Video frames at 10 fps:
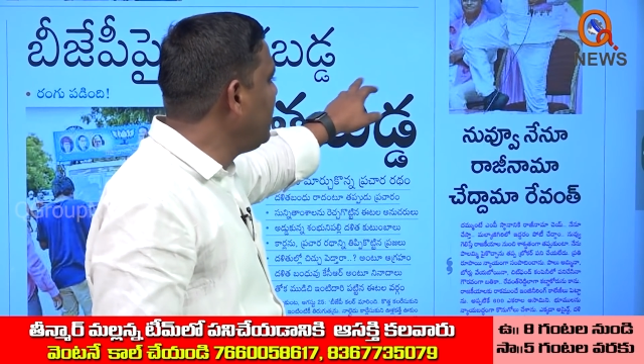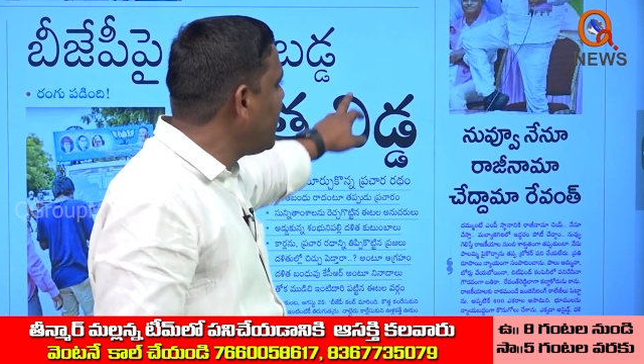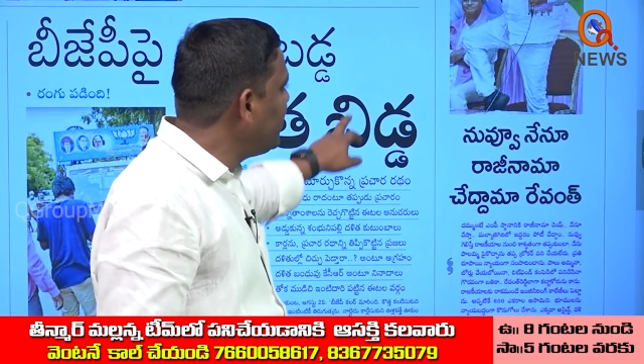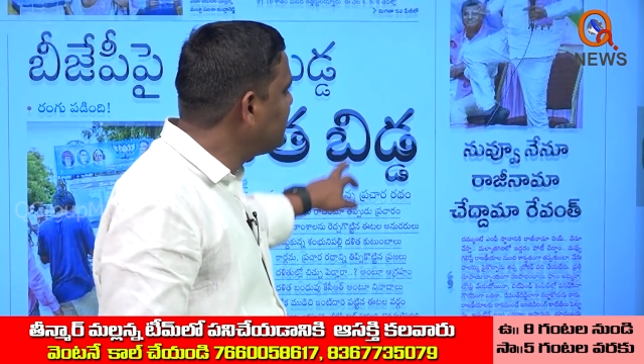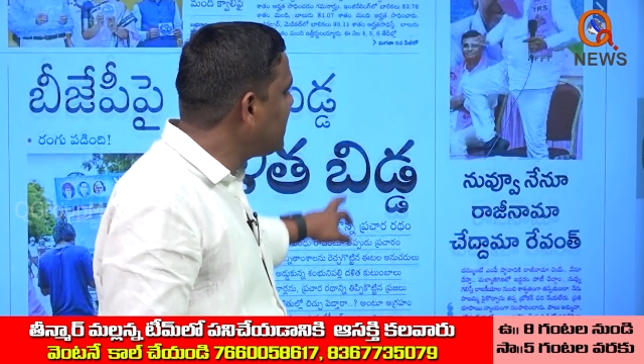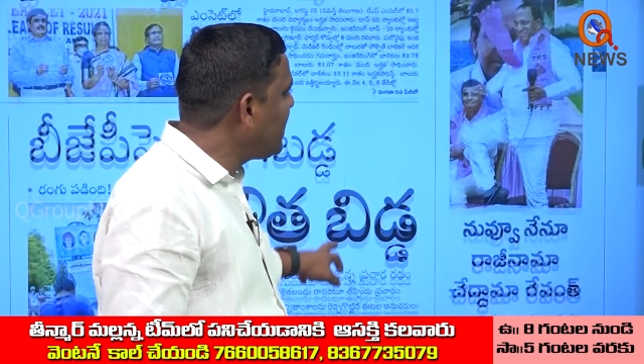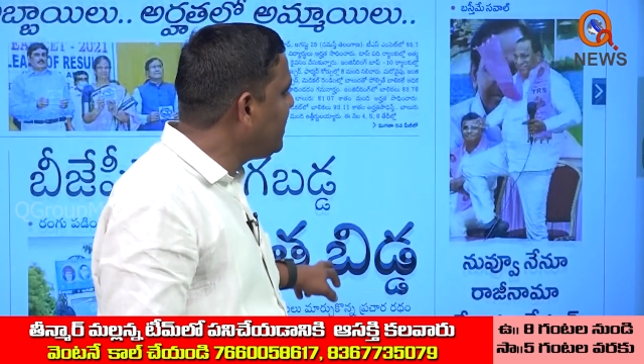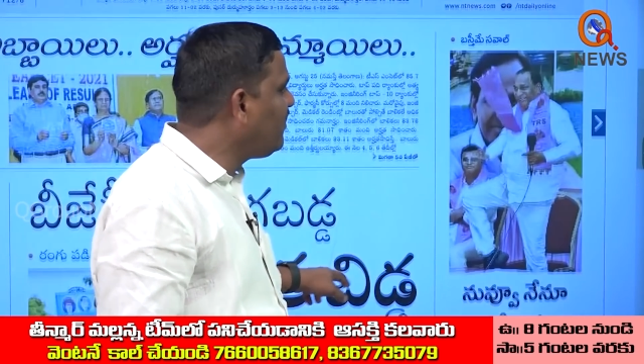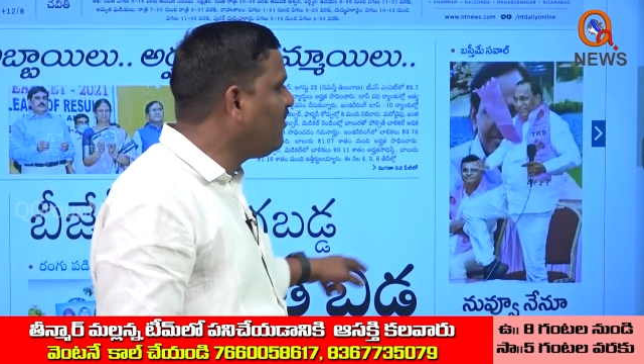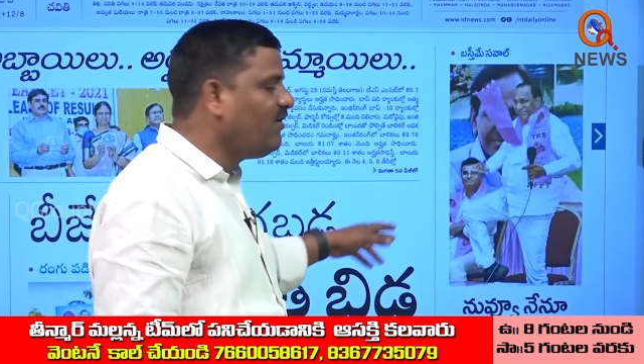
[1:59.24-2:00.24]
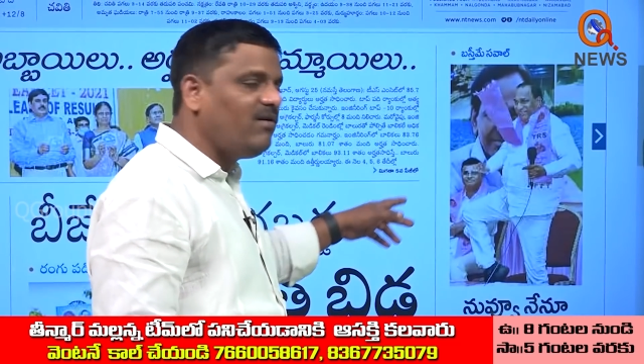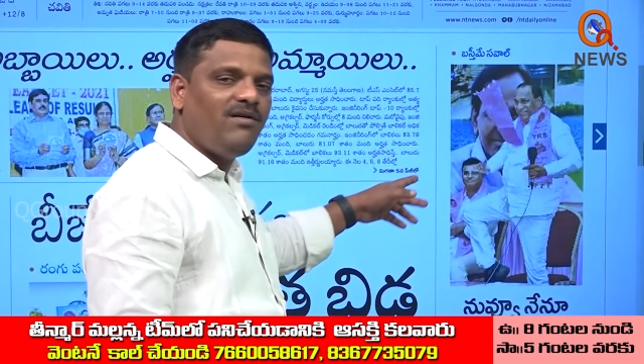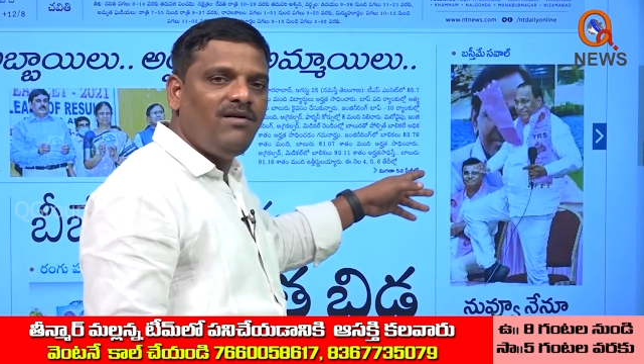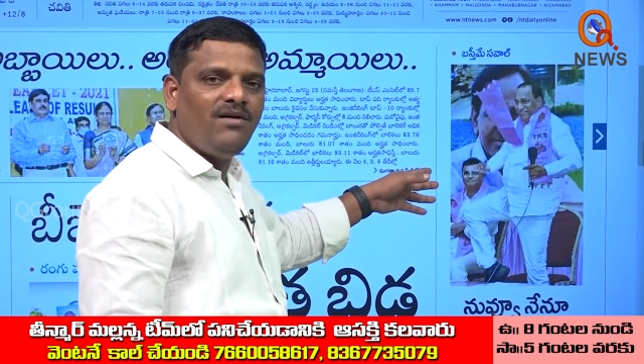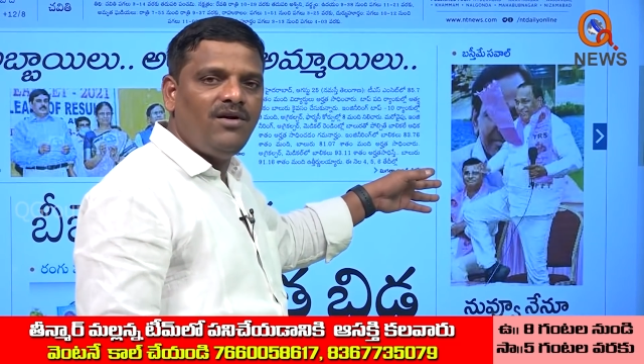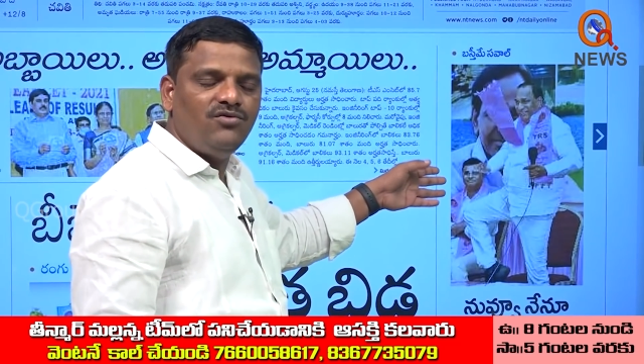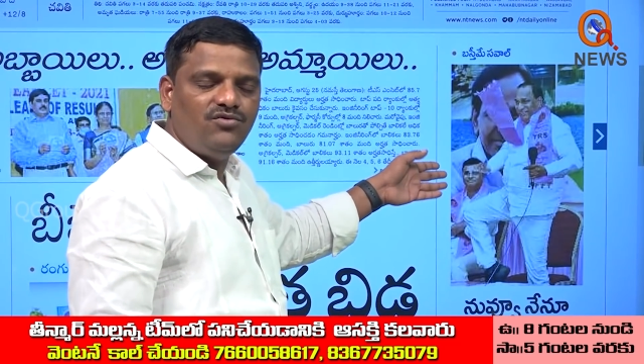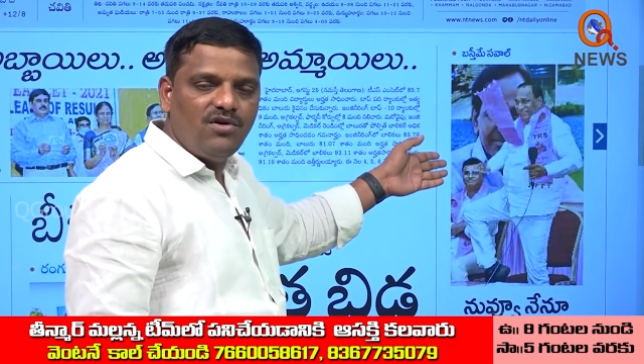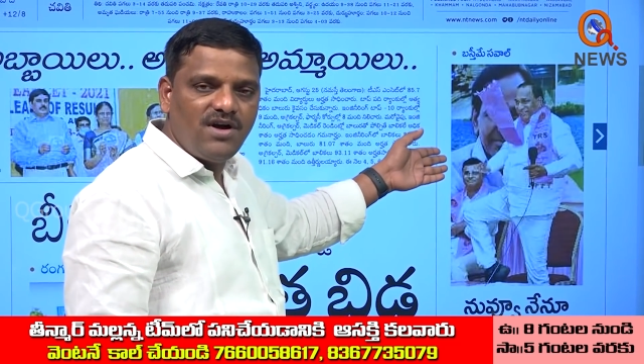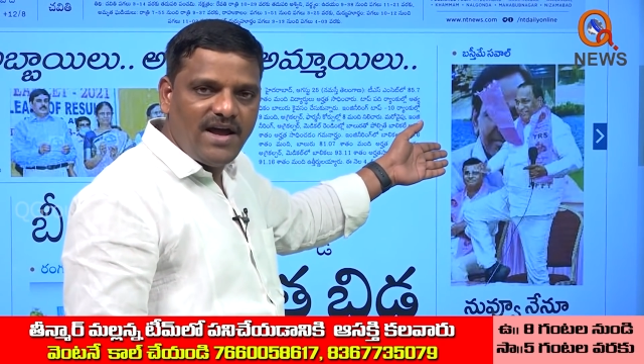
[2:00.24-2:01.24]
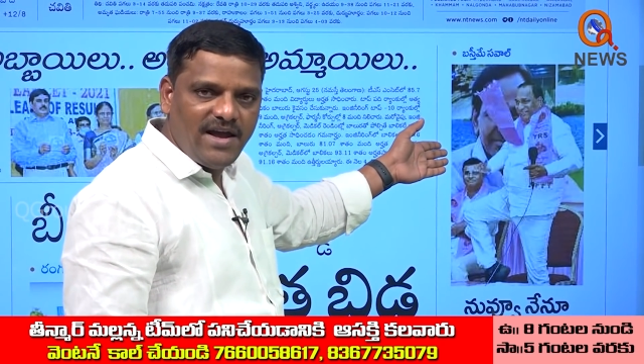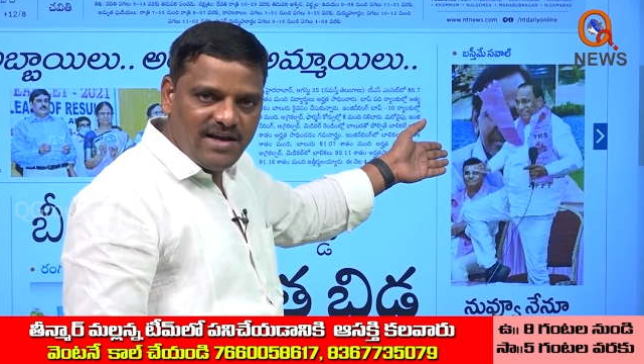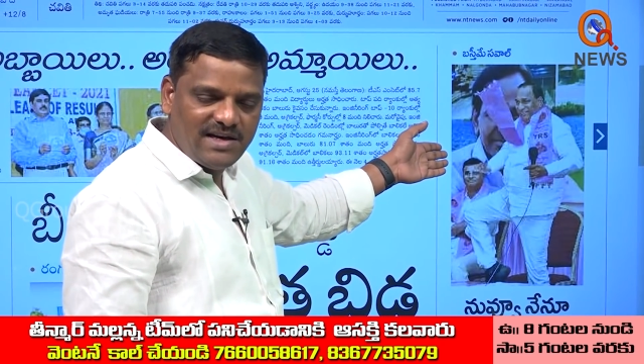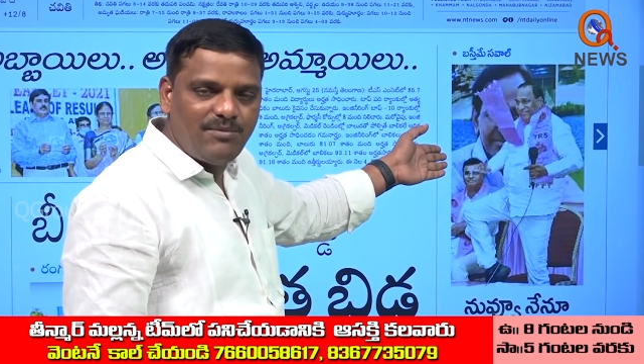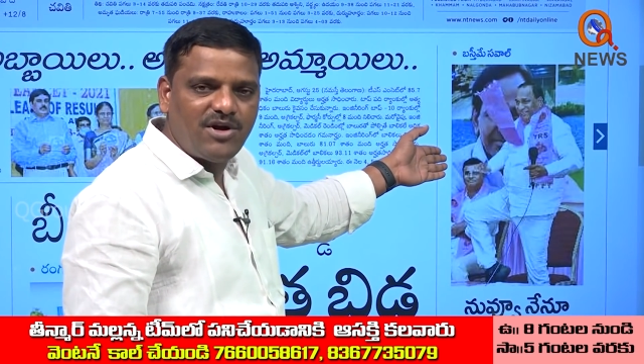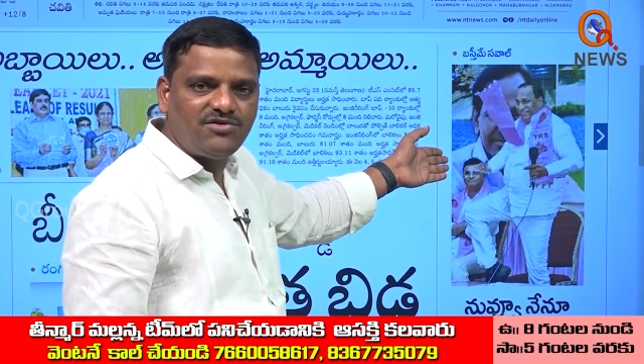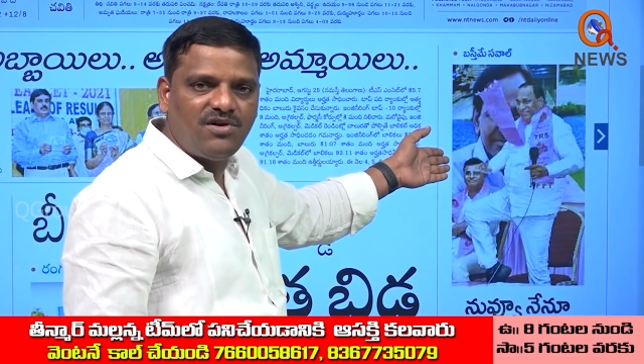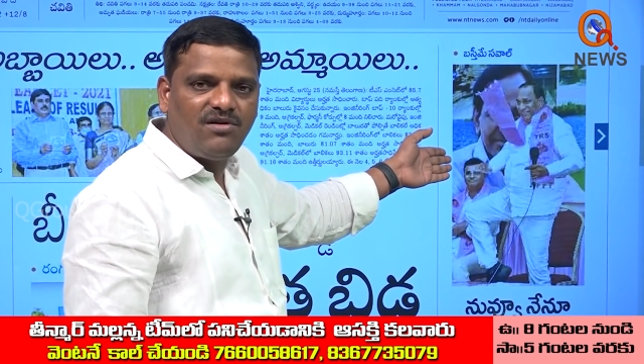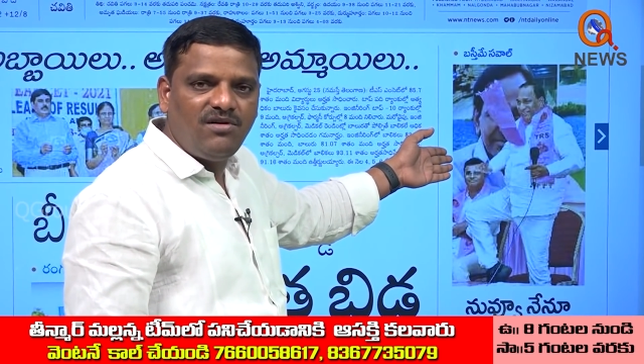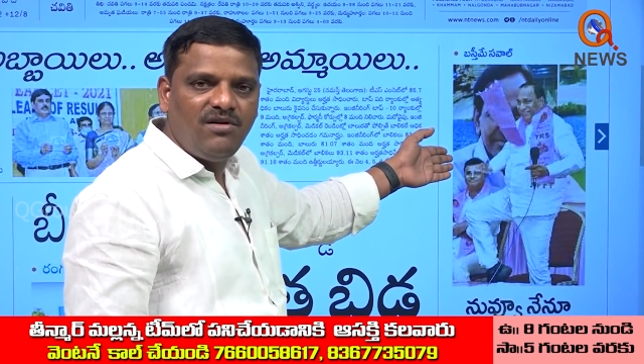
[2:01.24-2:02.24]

నీ అయ్య జాగీరు దొంగ ఏక్ నెంబర్ చోరు